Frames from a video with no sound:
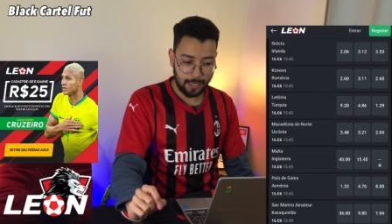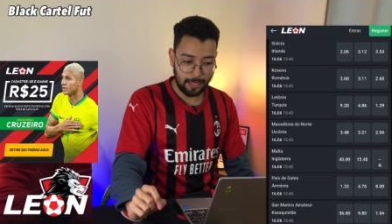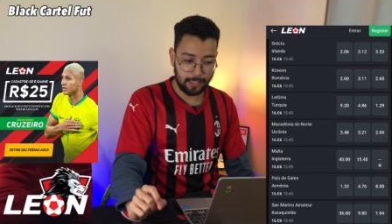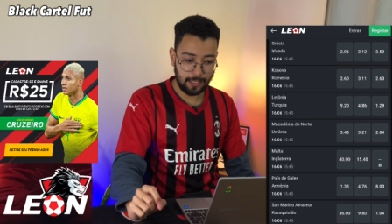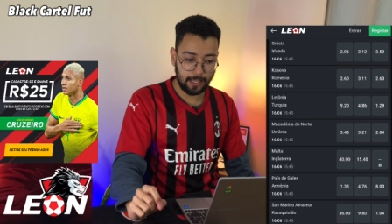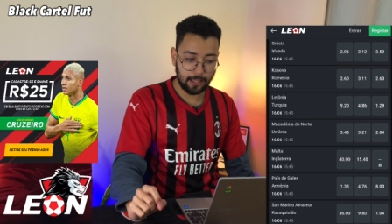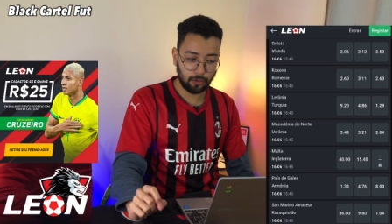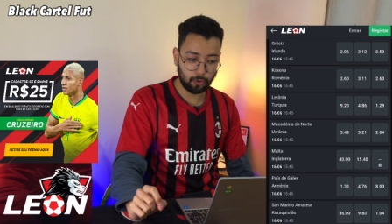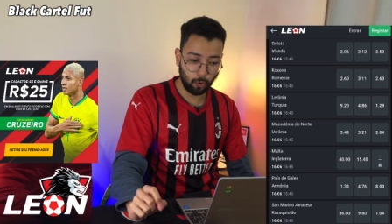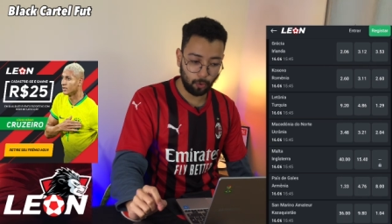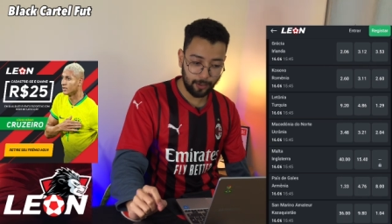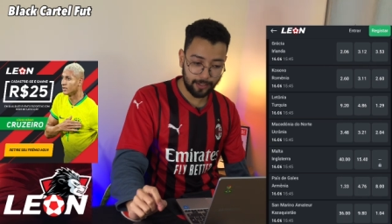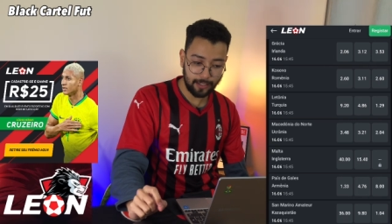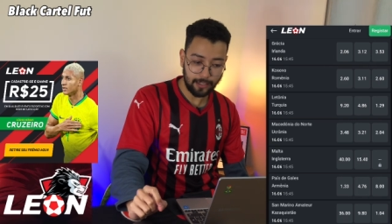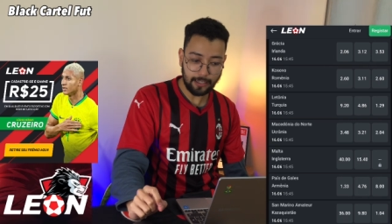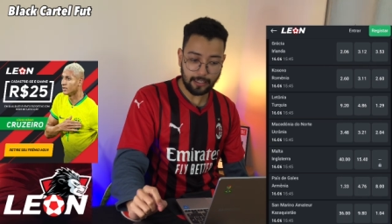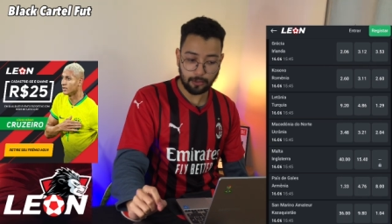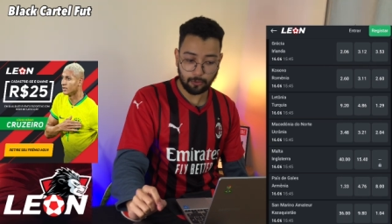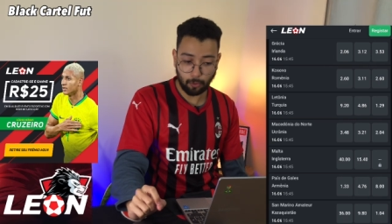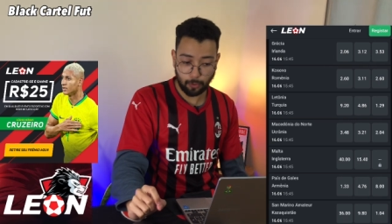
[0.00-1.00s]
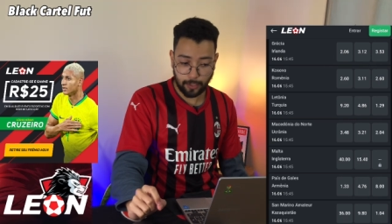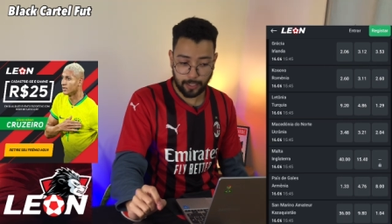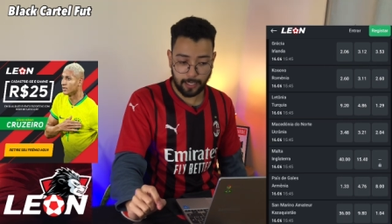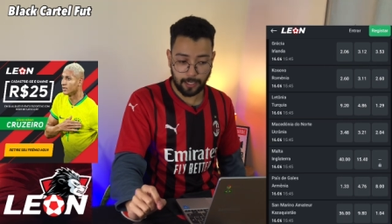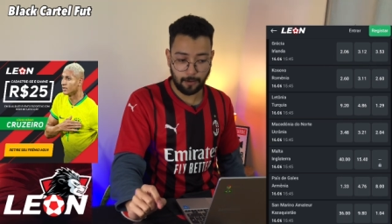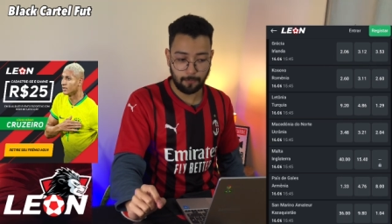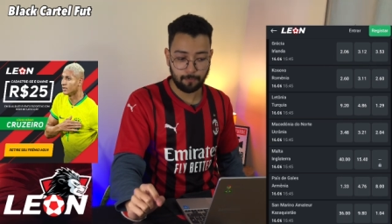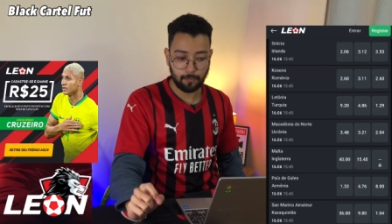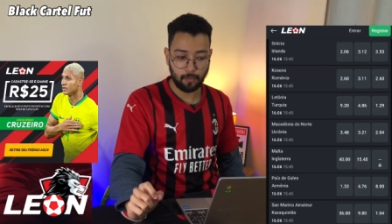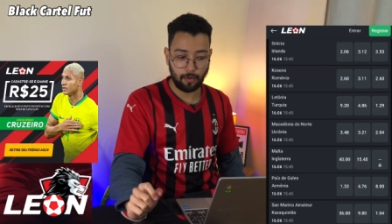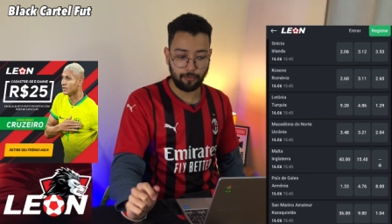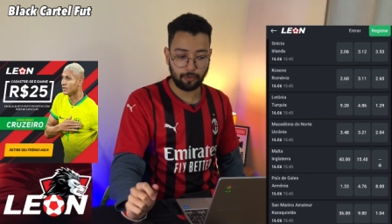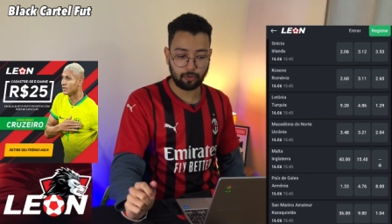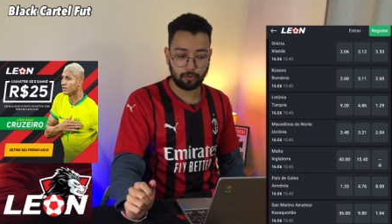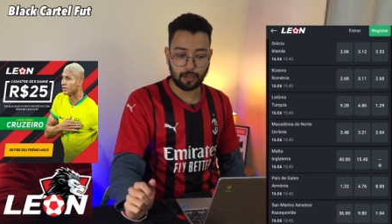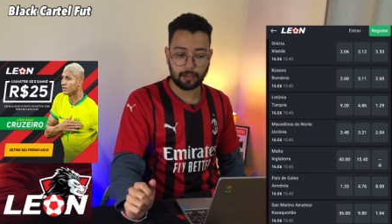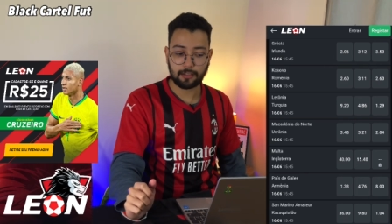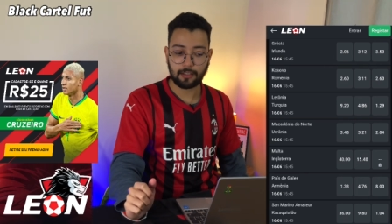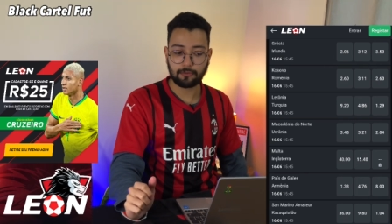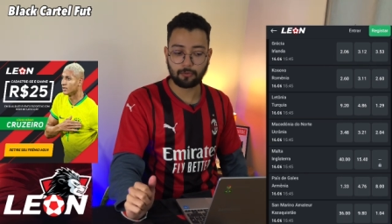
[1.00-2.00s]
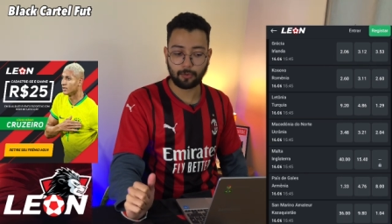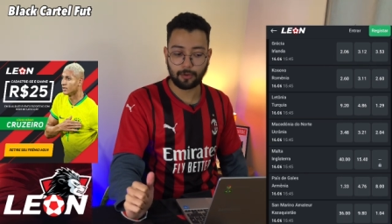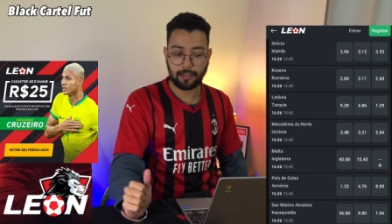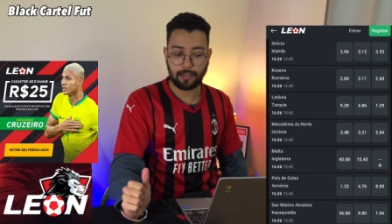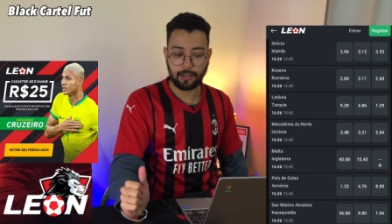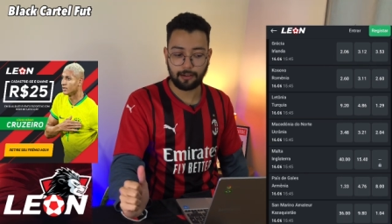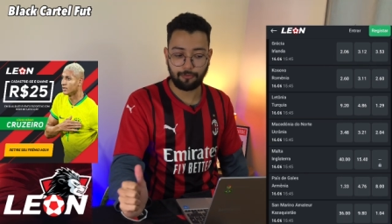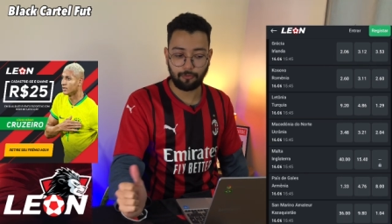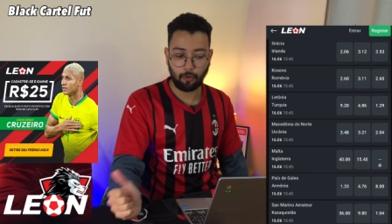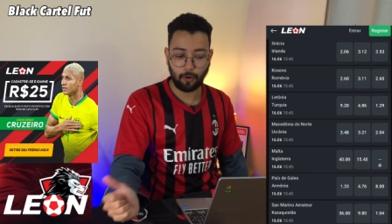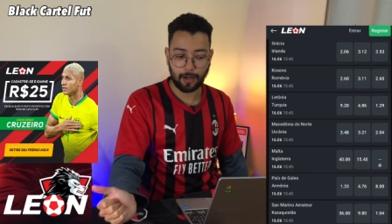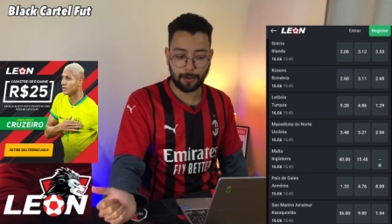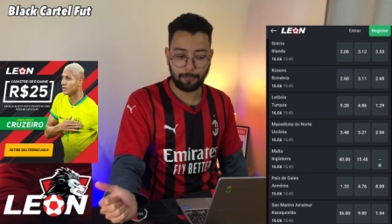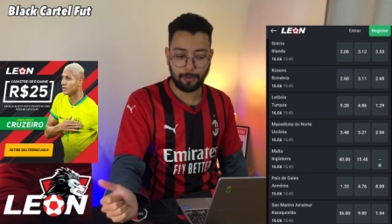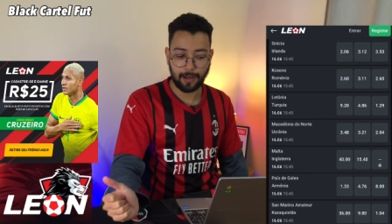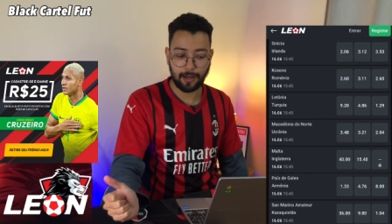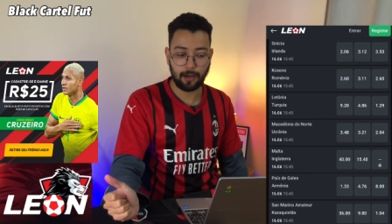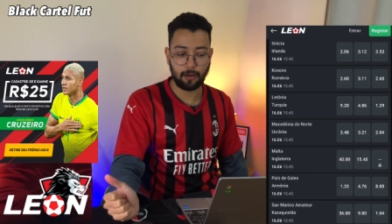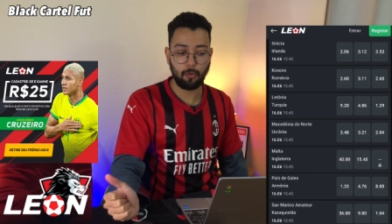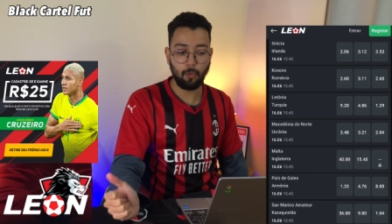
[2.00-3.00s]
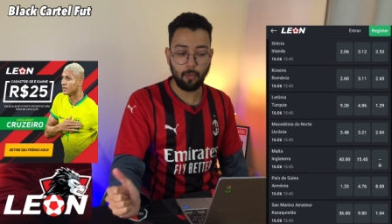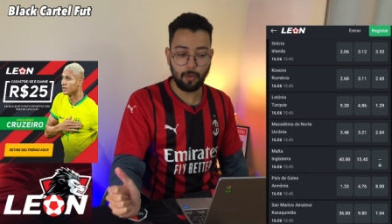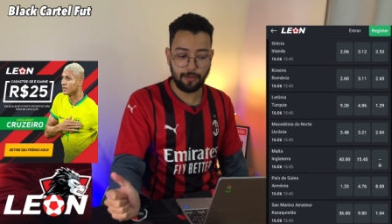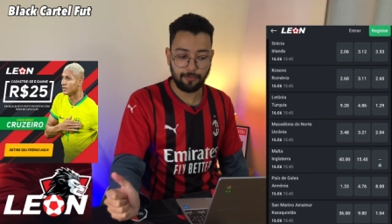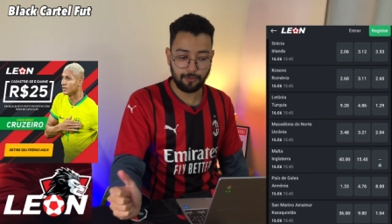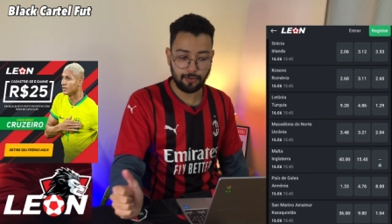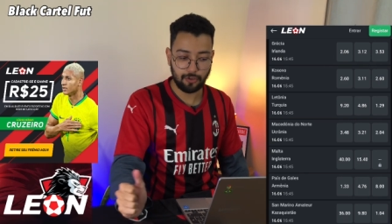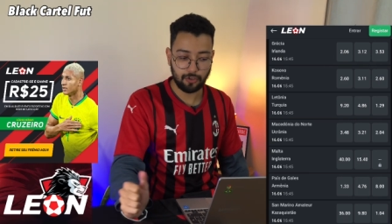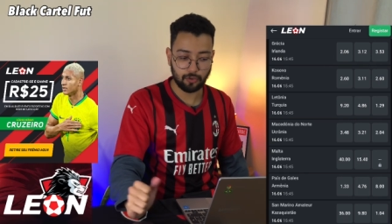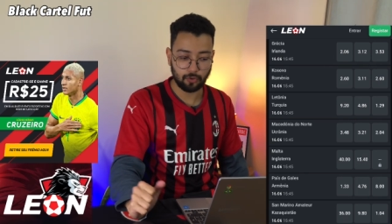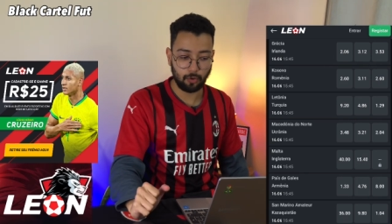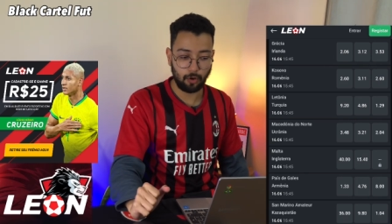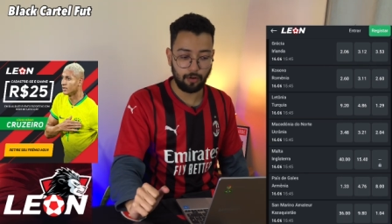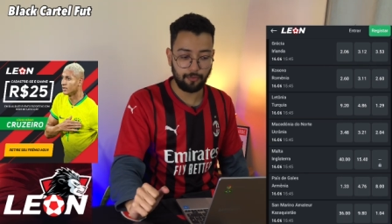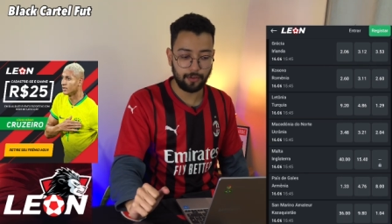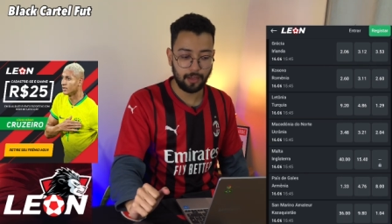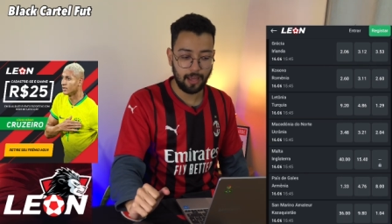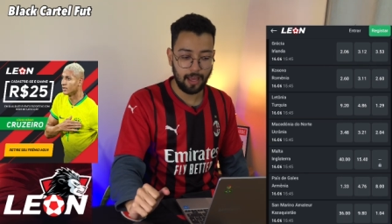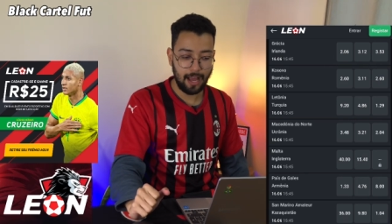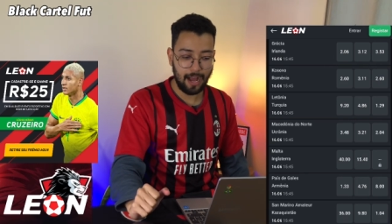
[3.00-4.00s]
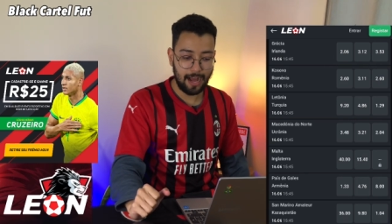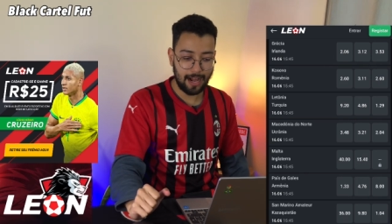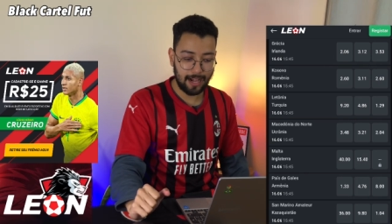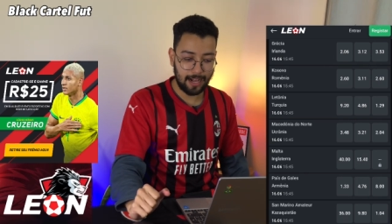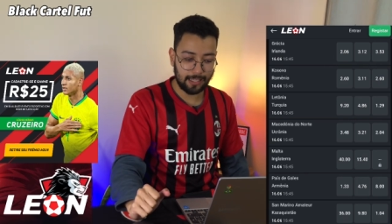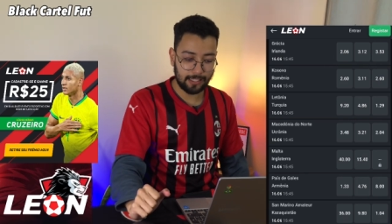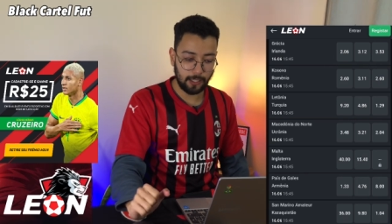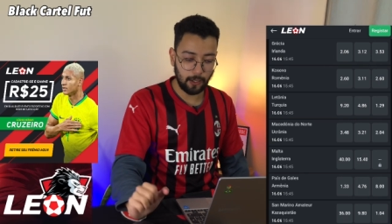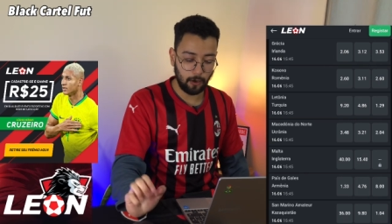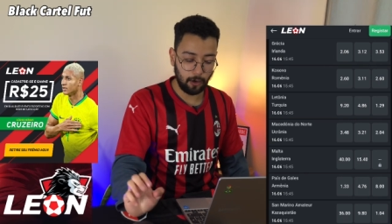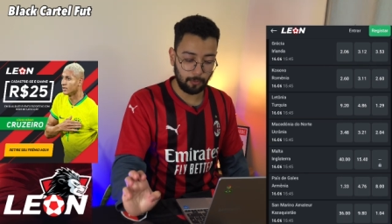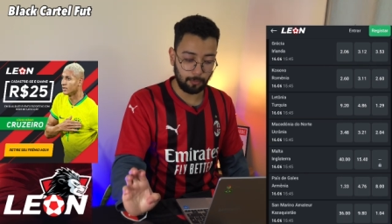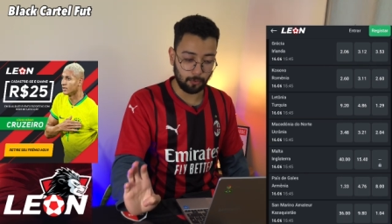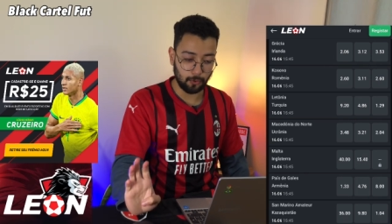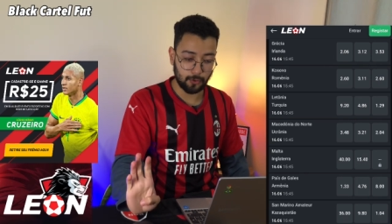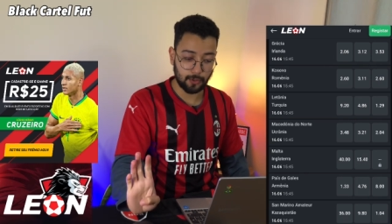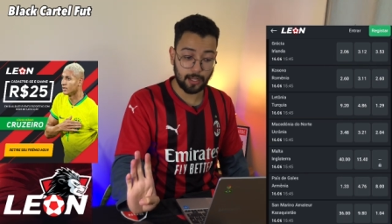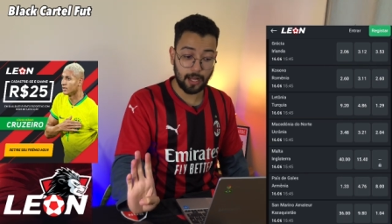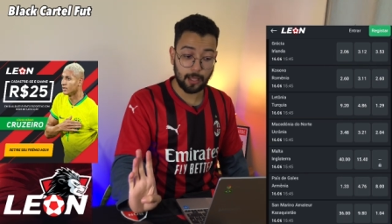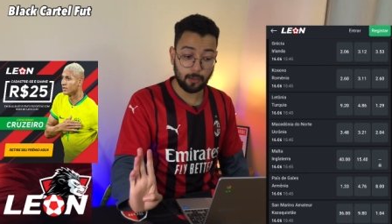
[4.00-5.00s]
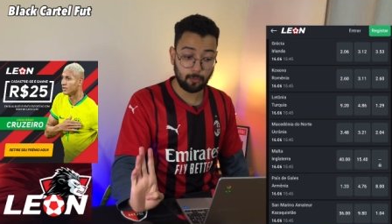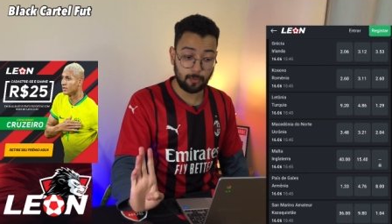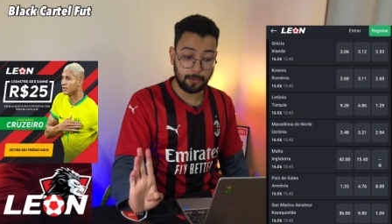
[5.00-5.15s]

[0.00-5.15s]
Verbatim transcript: Letônia e Turquia, com vitória da Turquia fora pagando 1,29 a cada real apostado,